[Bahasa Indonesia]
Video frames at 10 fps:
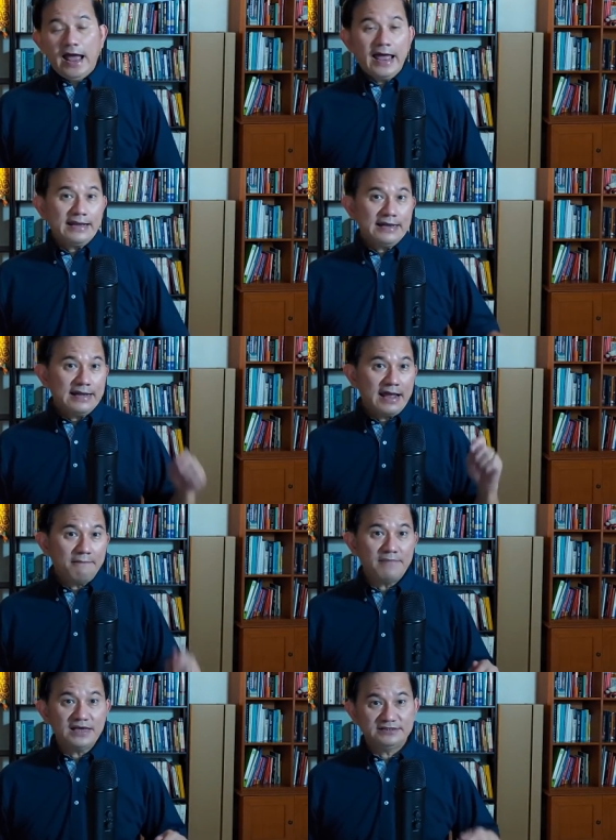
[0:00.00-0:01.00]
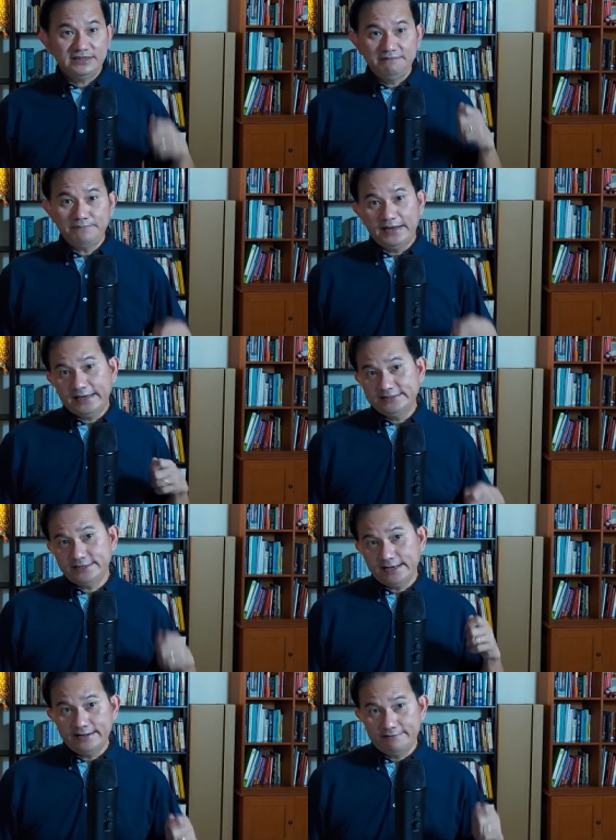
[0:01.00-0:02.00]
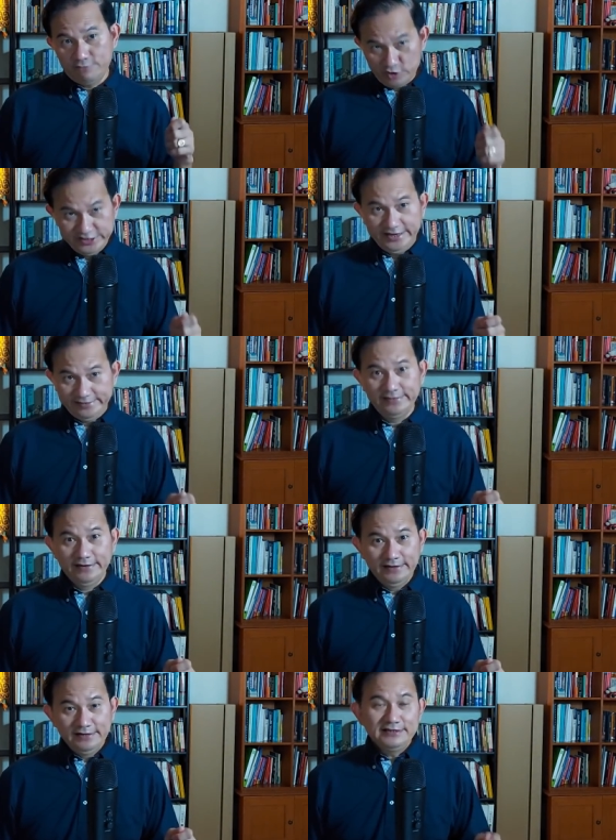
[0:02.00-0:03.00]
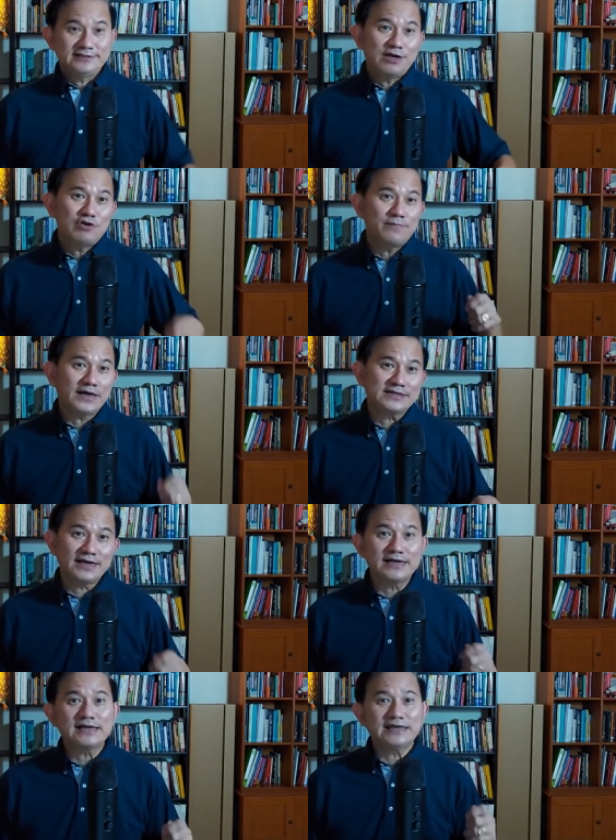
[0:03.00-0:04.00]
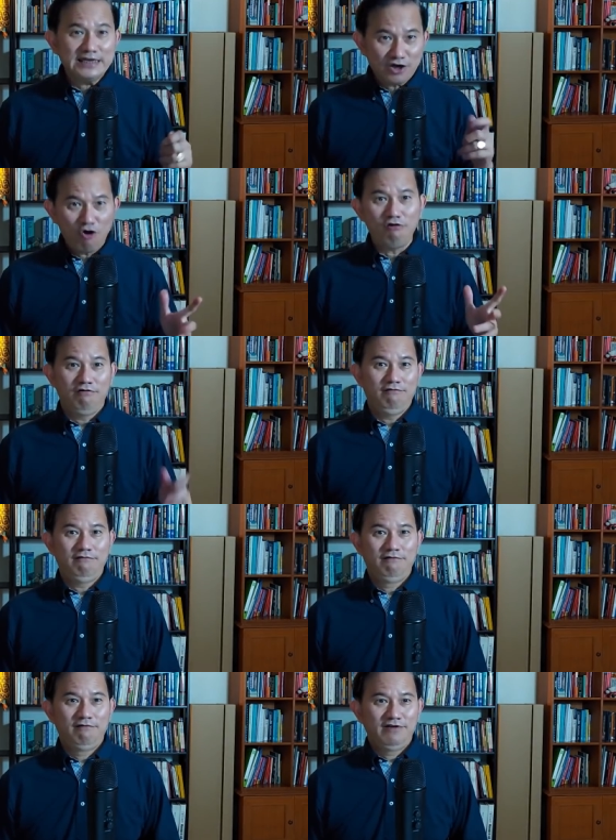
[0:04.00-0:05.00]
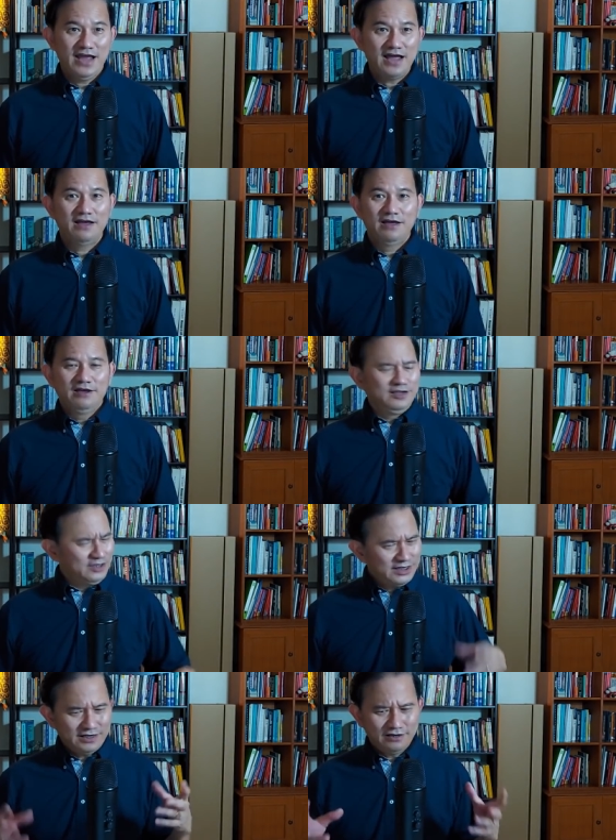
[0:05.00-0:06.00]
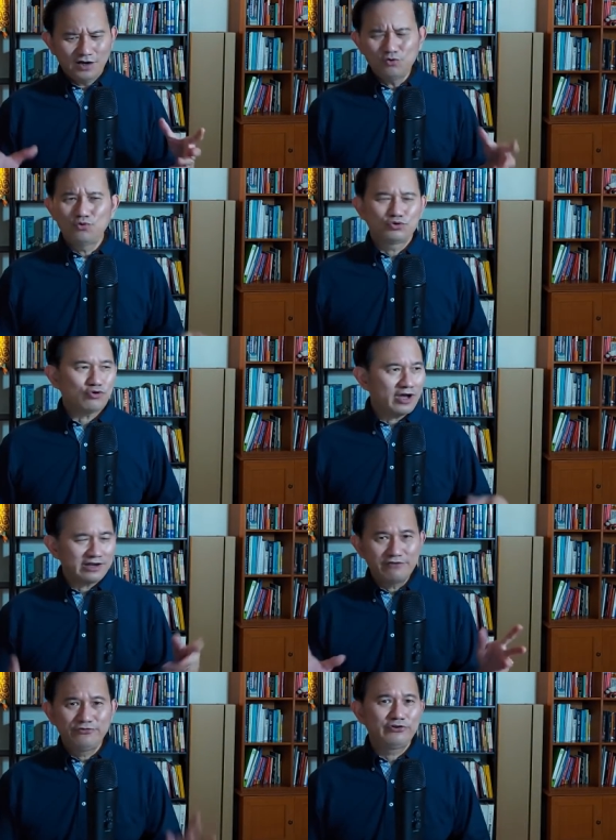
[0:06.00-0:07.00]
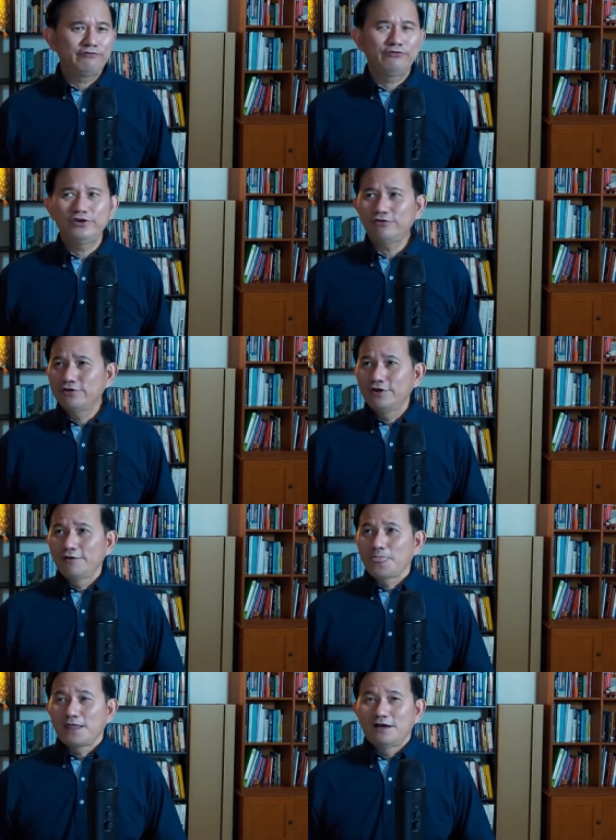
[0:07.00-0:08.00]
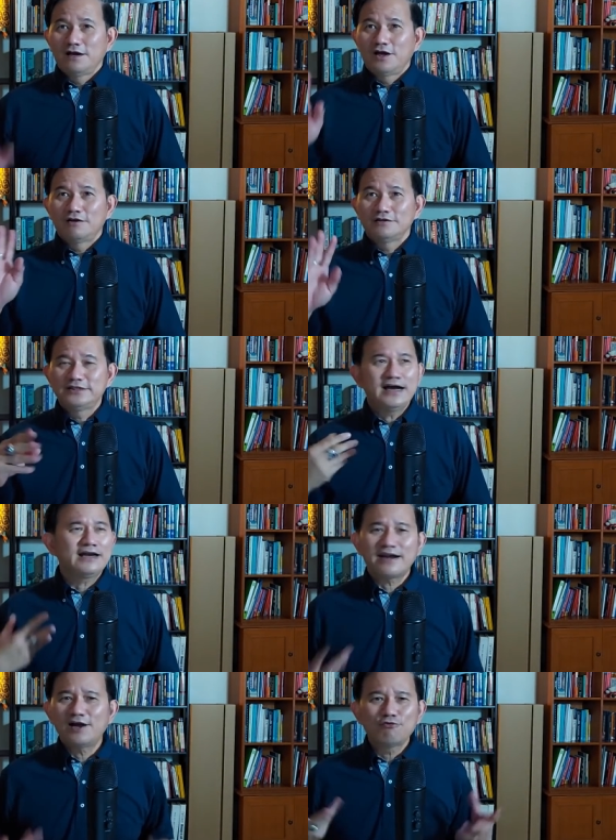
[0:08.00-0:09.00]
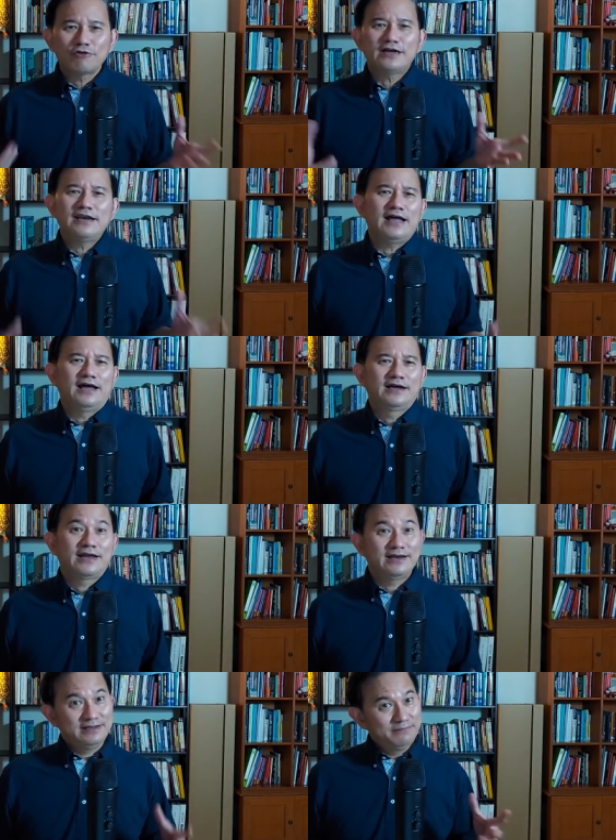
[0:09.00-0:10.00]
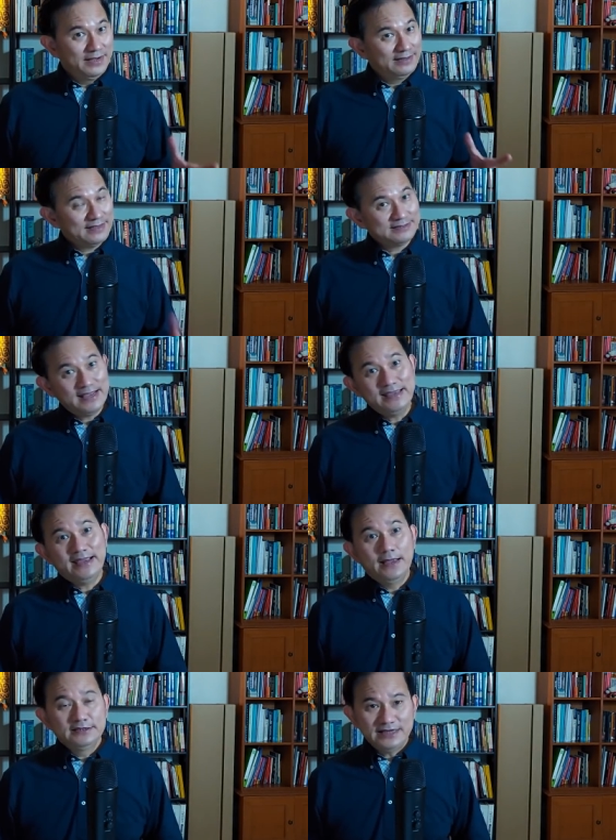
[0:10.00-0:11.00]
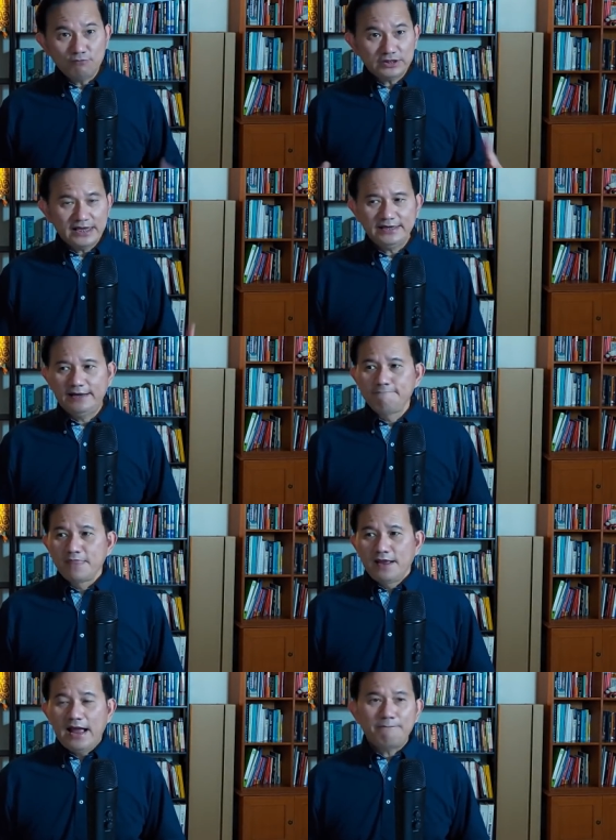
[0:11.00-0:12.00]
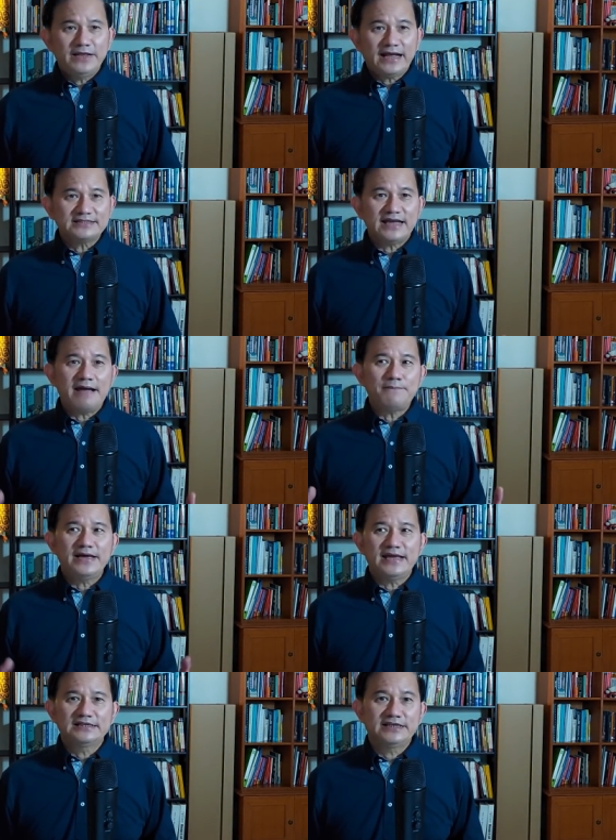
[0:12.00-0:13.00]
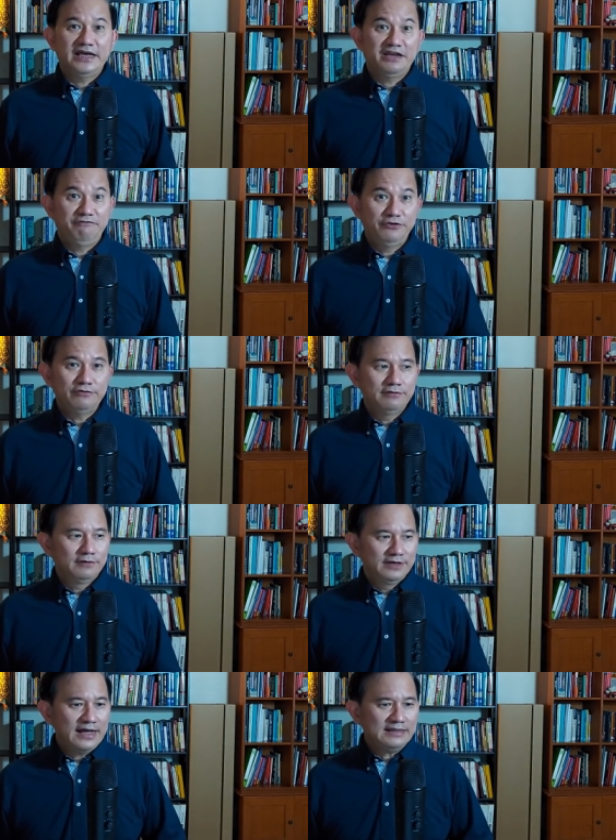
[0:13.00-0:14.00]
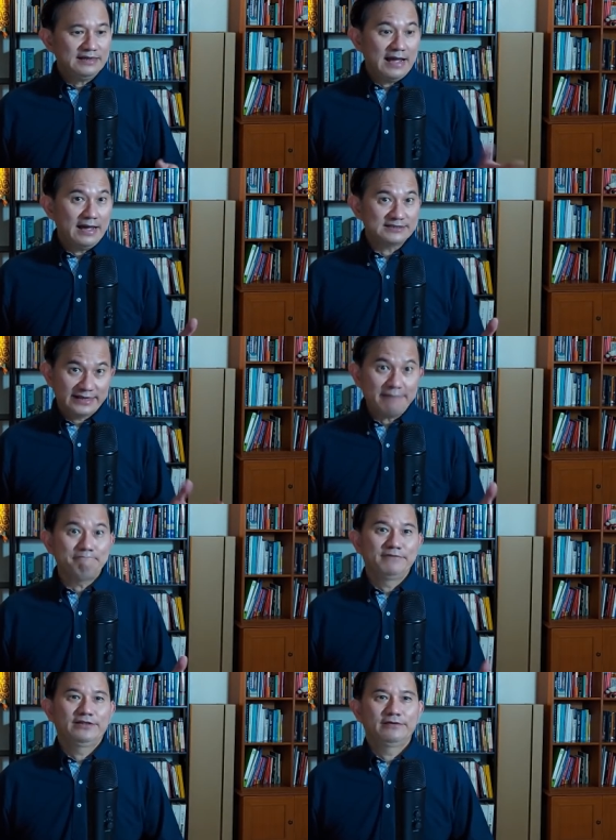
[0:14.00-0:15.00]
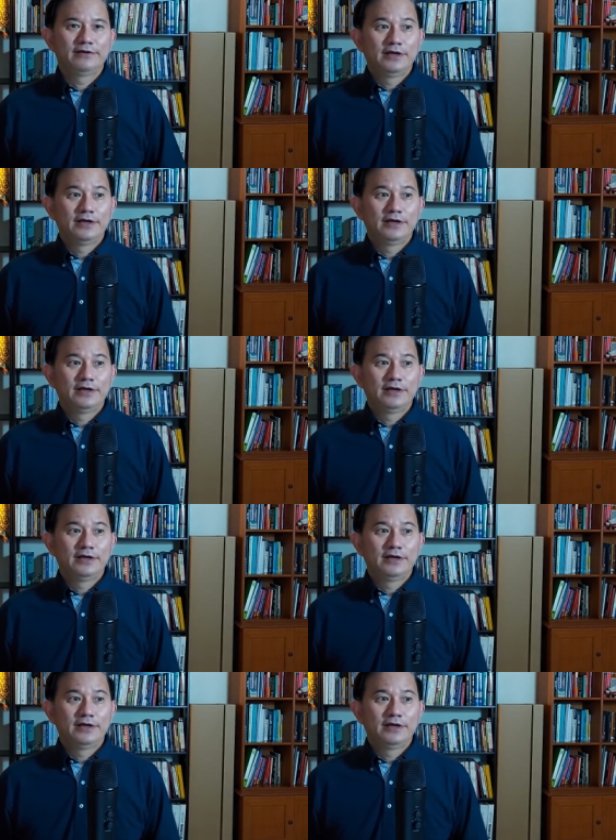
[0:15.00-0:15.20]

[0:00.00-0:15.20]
Anda masing pakai celana monyet, saya udah pakai celana kingkong, ya. Jadi, aduh, soal review-review itu, jangan ragukanlah kredibilitas saya. Saya mau tanya, aplikasi apa yang saya review dan nggak scam gitu?